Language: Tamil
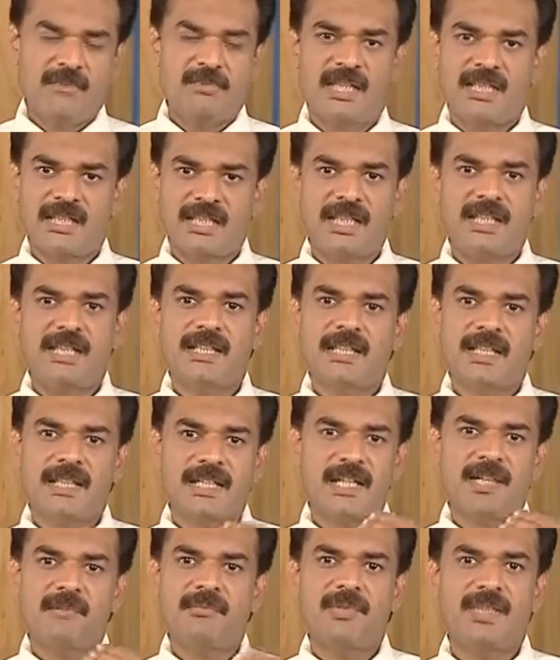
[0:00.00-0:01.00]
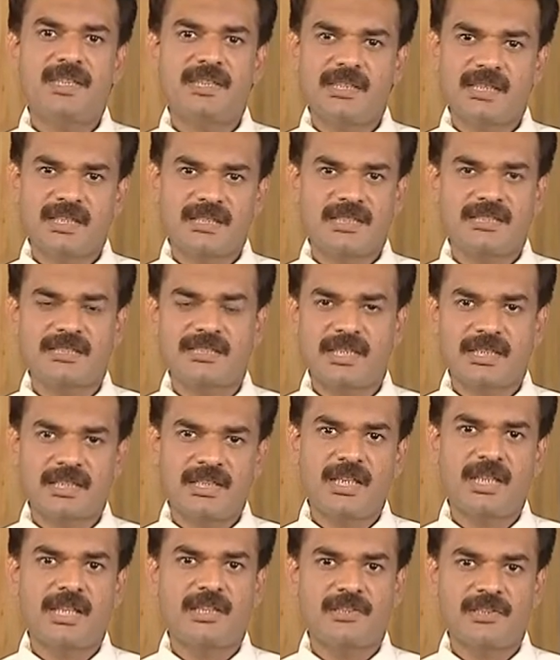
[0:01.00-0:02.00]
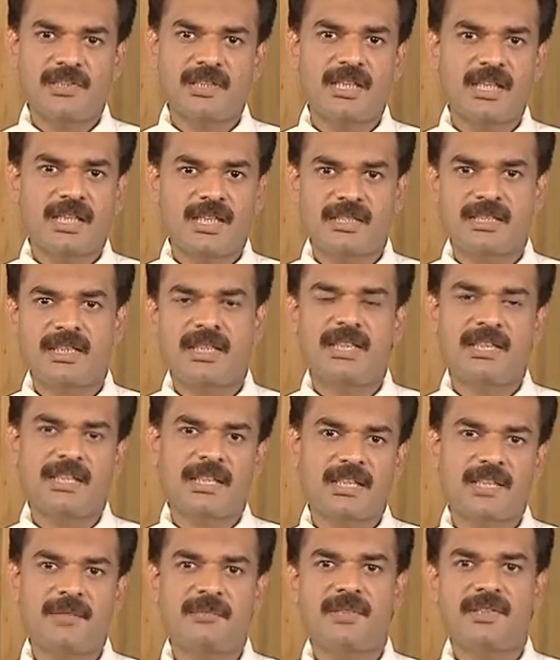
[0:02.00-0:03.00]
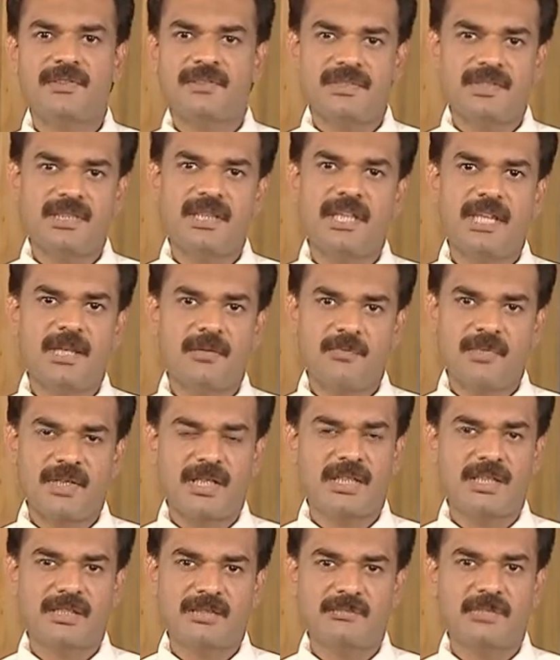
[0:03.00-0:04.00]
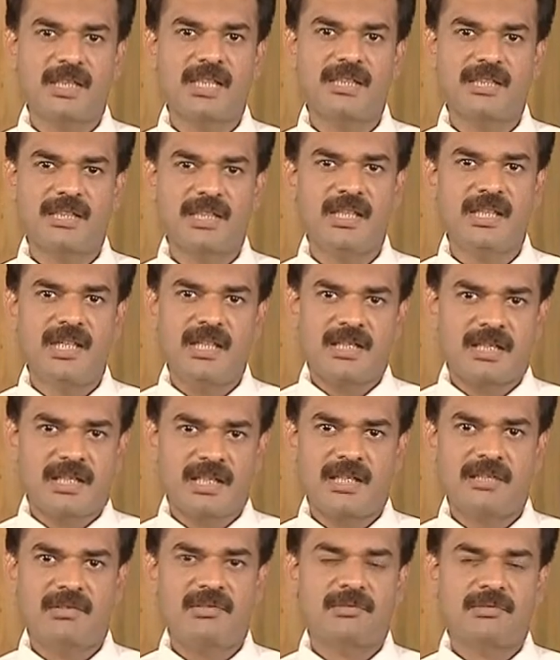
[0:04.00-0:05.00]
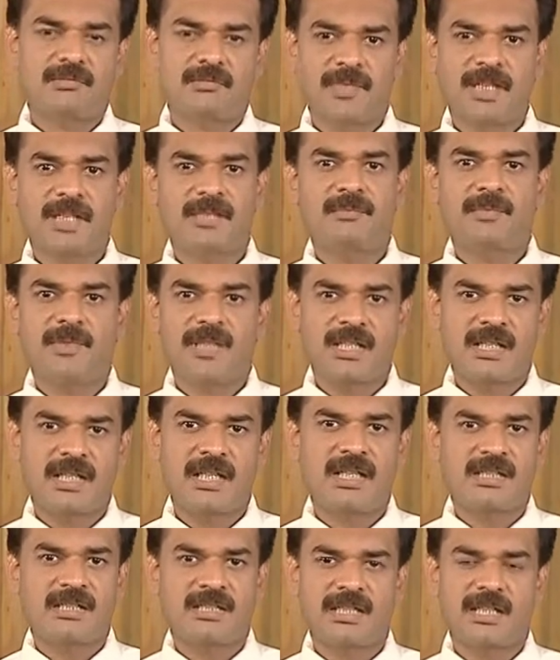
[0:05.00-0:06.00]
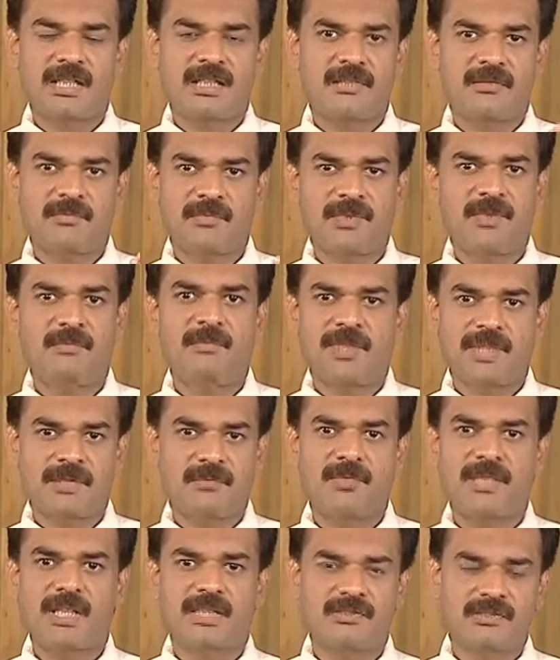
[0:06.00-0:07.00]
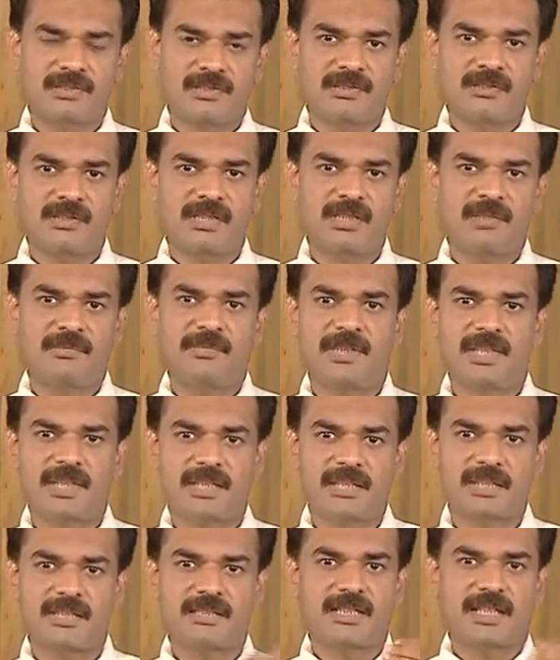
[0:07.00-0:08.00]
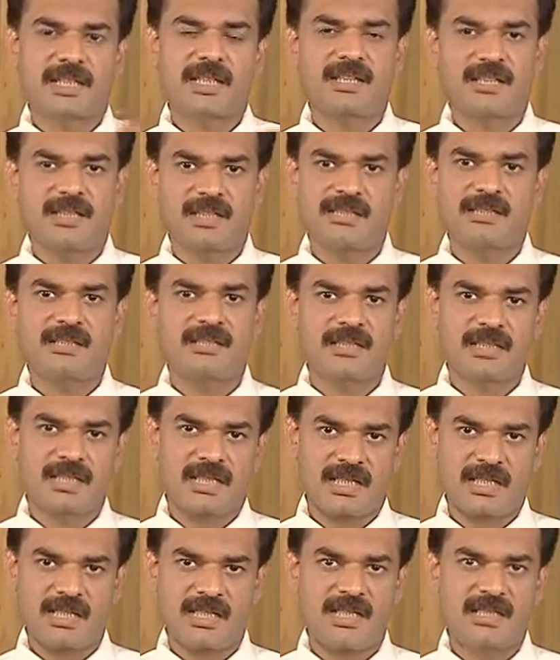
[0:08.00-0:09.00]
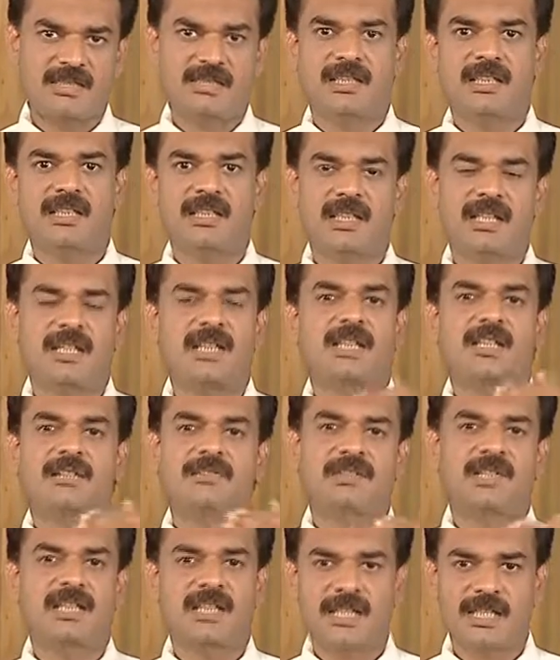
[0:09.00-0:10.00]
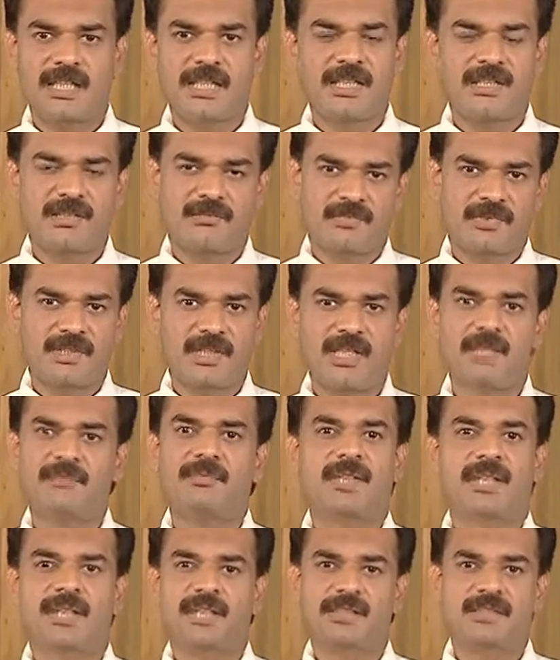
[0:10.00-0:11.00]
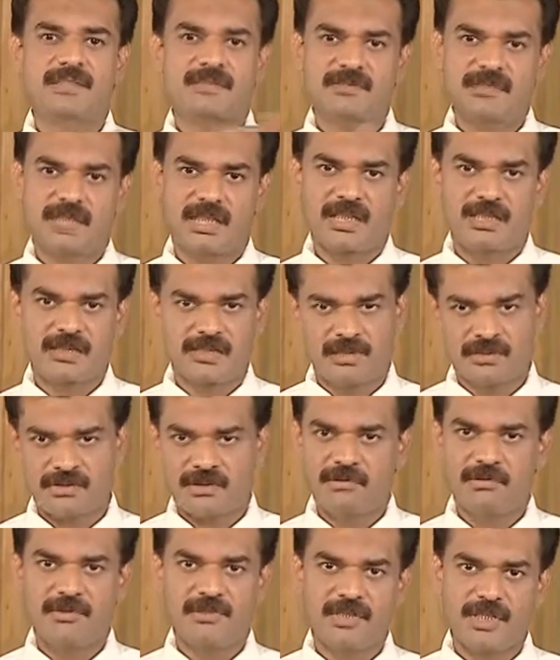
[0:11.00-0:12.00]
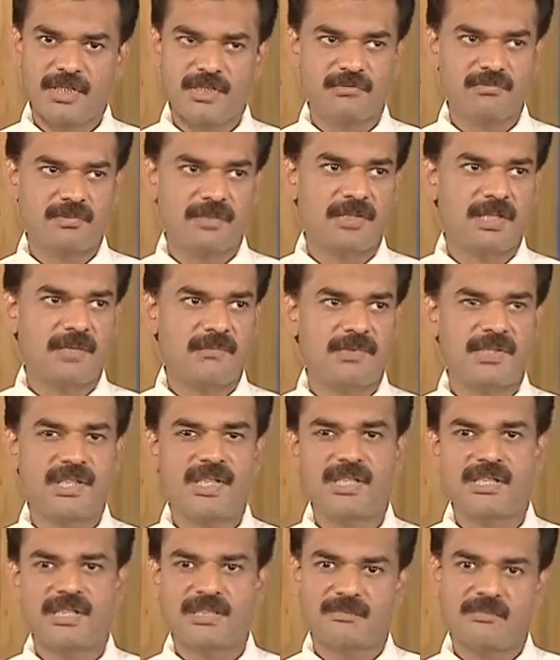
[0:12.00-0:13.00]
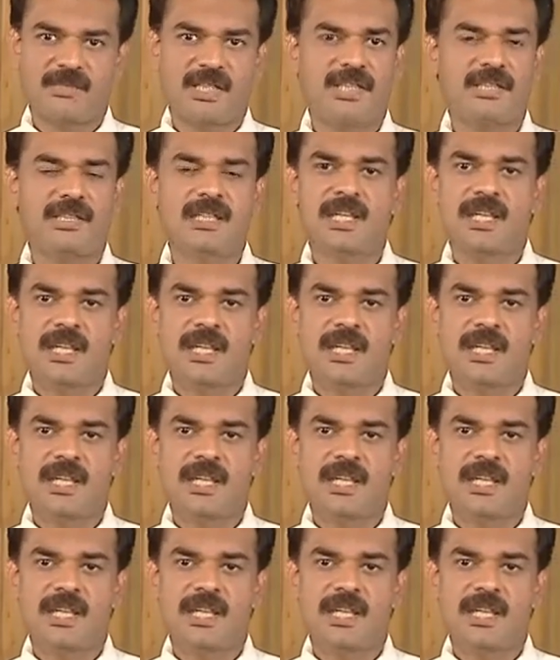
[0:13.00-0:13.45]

அதனால் நிறையா பேர்த்துக்கு இந்த சந்தேகம் இருக்குது அதனால் நிறையா பேர் வந்து கேட்பாங்க இந்த மாதிரி நாங்கள் மாதிரி பெண்ணாக இருந்தால் நாங்கள் போய் பெண் பார்த்துருக்கோம் அந்த பெண்ணுக்கு சர்க்கரை இருக்குங்கிறாங்க அதனால் நாளைக்கு அவங்களை கல்யாணம் பண்ணால் பையனுக்கும் சர்க்கரை நோய் ஒட்டிக்குமோ அப்படின்னு இந்த மாதிரி